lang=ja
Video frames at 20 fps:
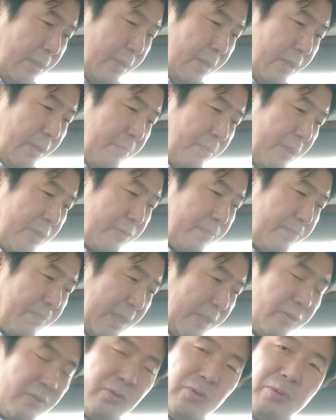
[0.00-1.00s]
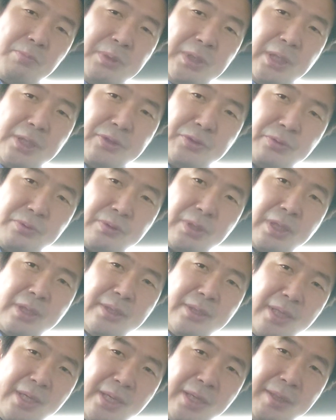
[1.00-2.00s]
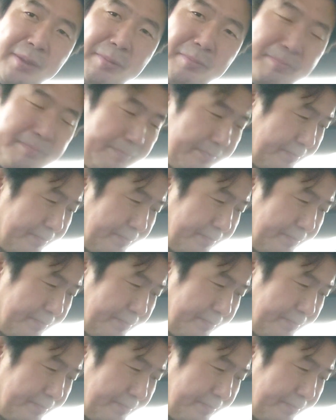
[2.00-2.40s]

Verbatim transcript: えー、まずパッと見た瞬間ね、